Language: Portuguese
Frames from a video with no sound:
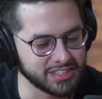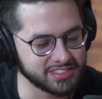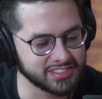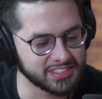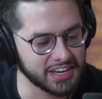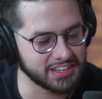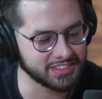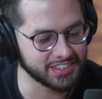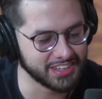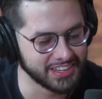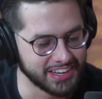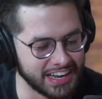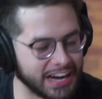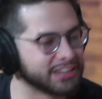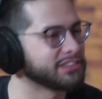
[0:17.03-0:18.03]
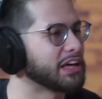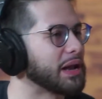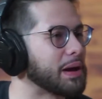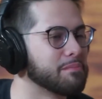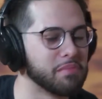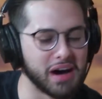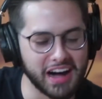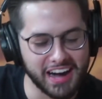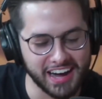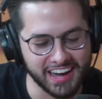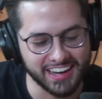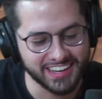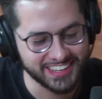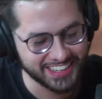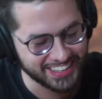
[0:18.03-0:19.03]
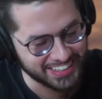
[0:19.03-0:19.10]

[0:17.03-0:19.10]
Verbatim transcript: etc. Ratanabá.